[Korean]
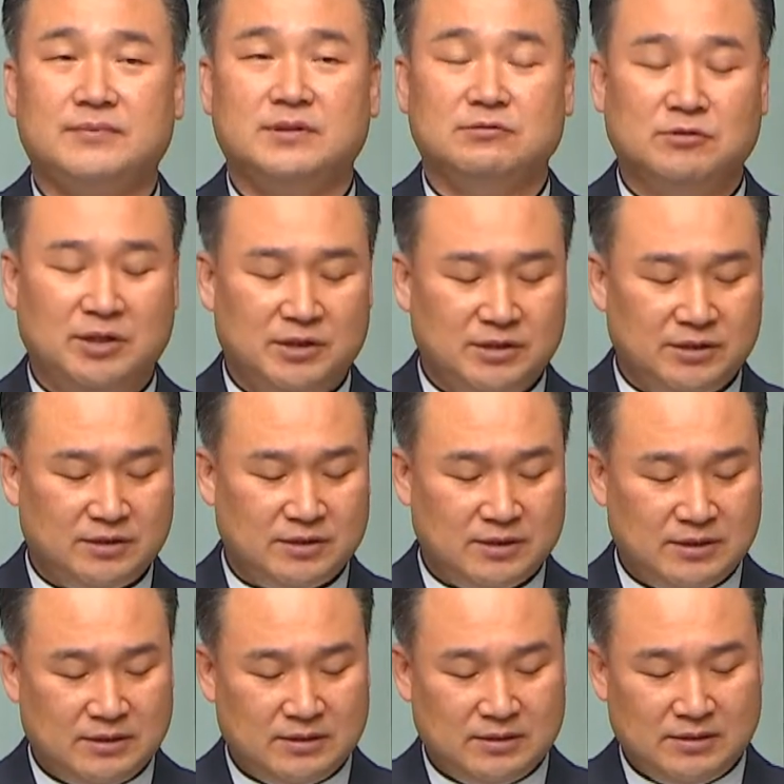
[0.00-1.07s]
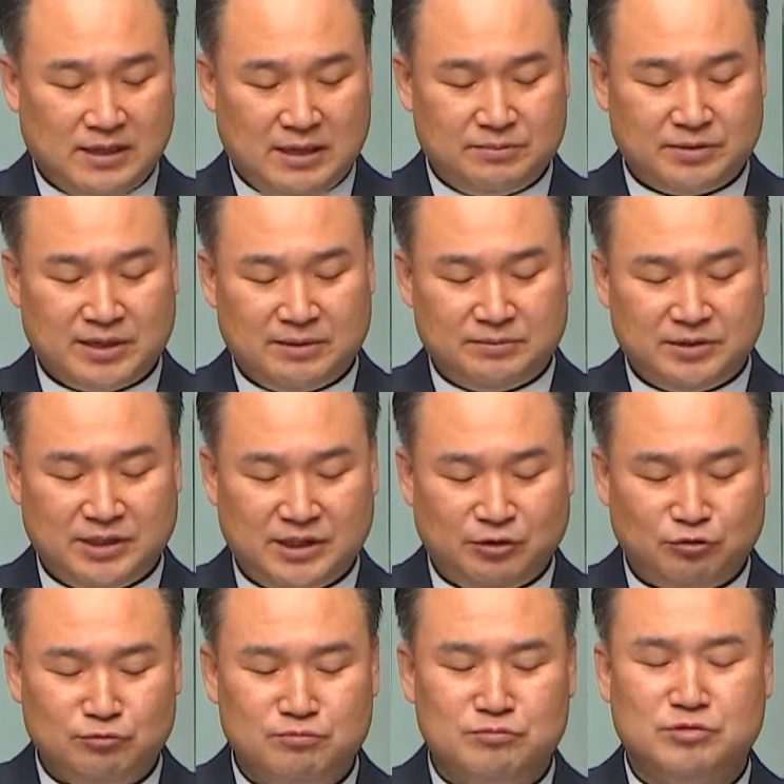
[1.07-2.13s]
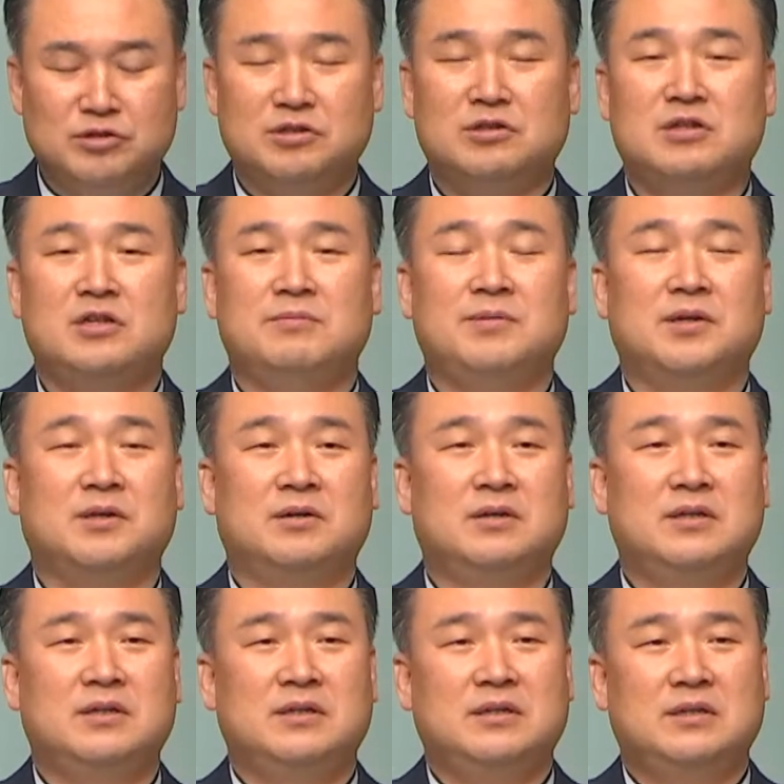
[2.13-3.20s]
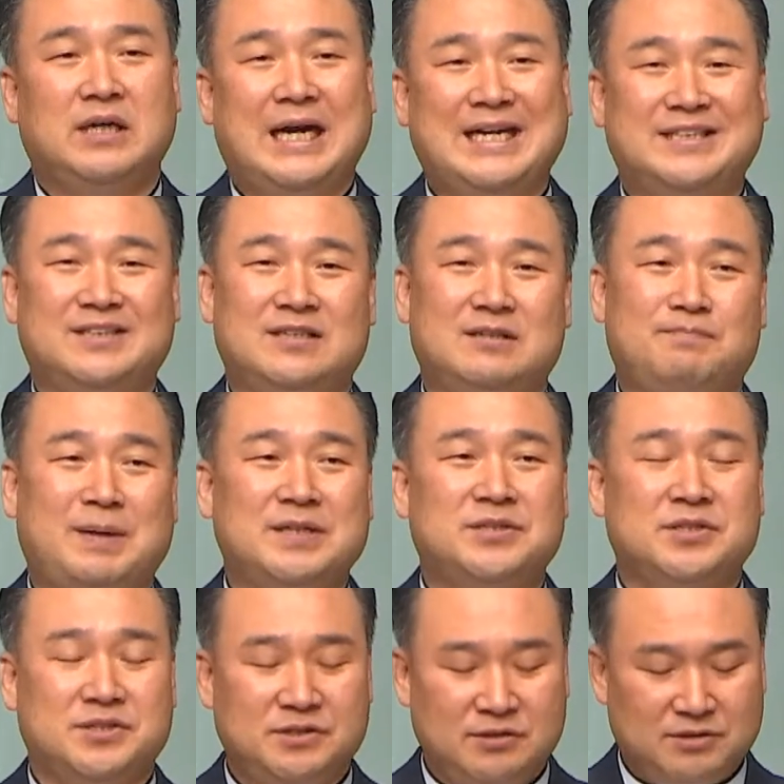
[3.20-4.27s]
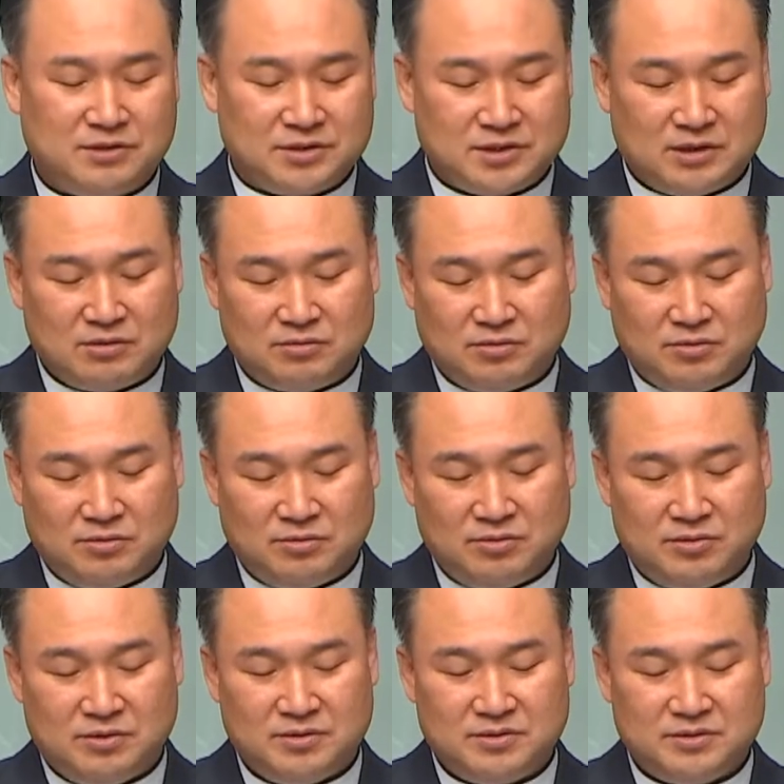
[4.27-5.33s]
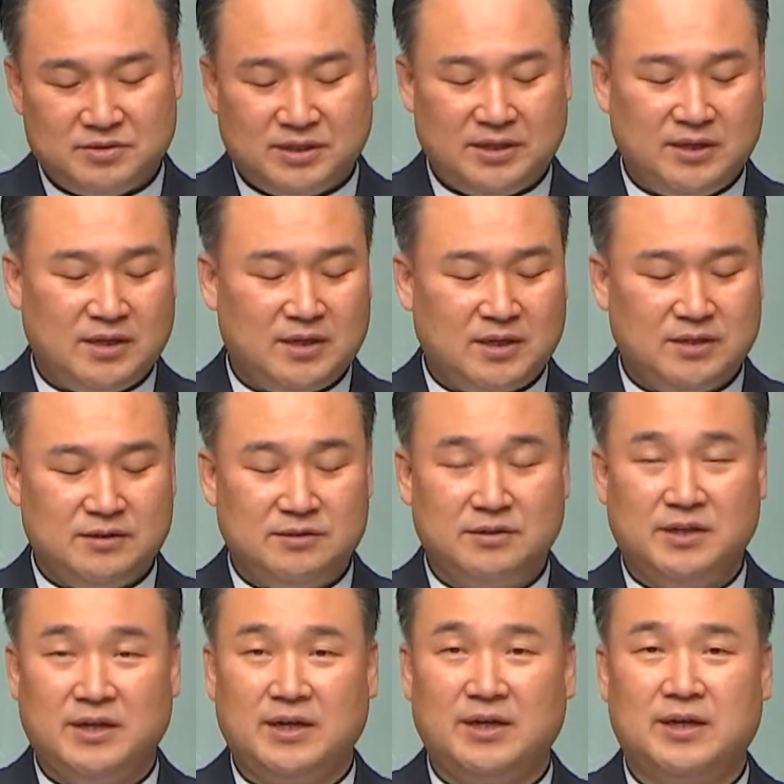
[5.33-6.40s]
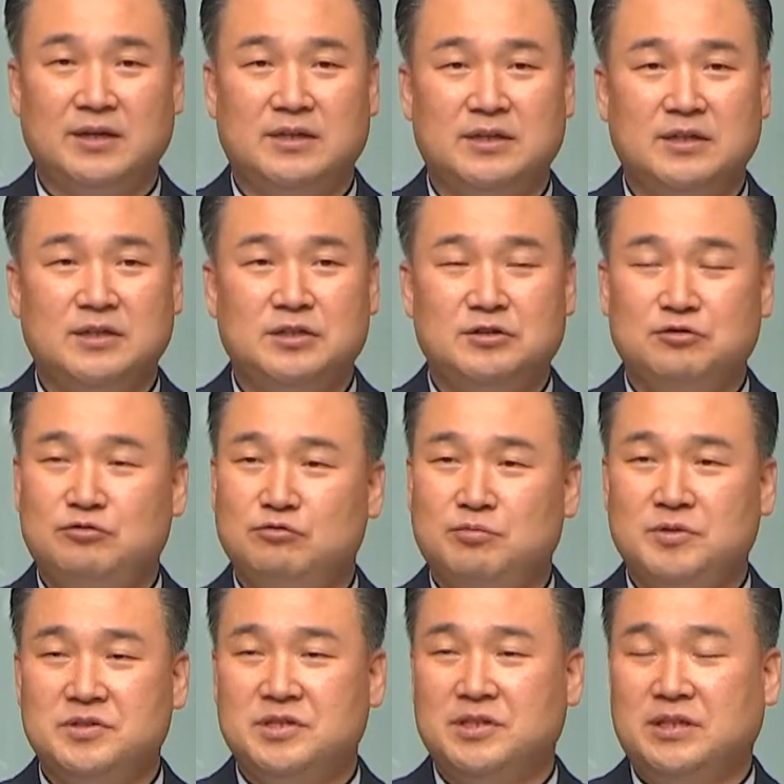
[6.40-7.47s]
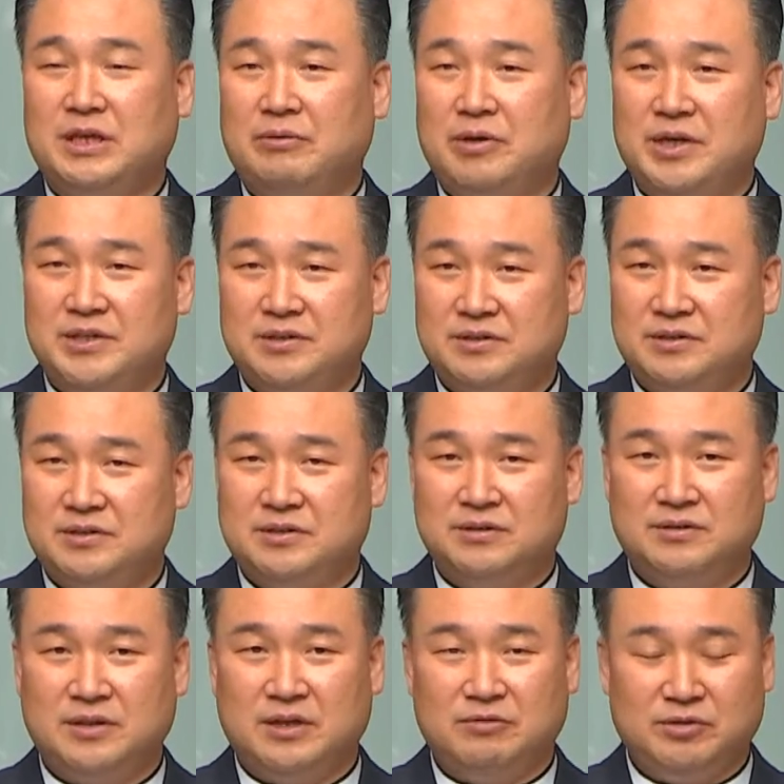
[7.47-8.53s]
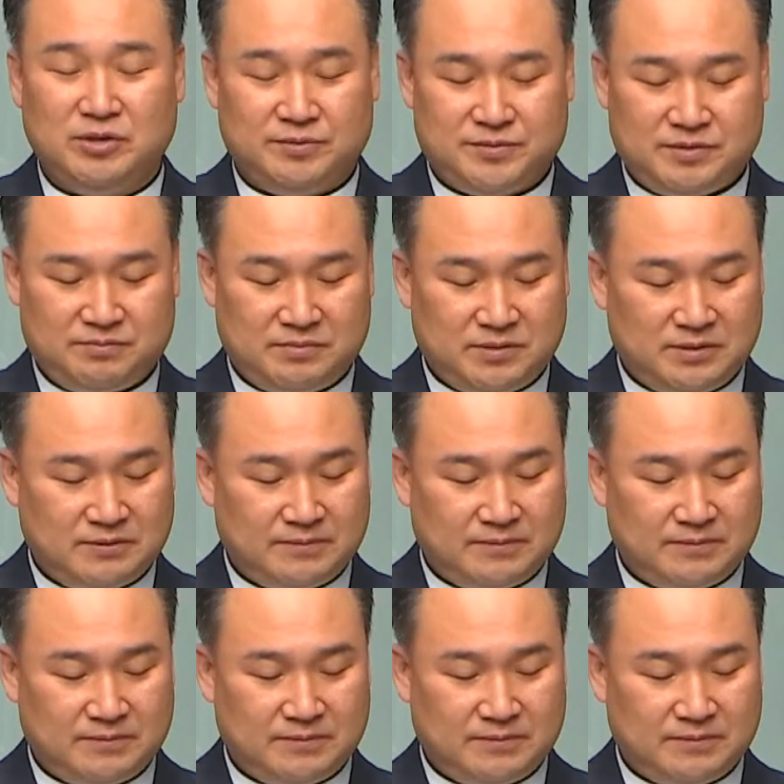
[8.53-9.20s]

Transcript: 우리는 아브라함의 눈물을 흘리며 아들을 바쳤을 것이라고 생각하는데 두 번째 대화에서는 그런 내용이 없습니다.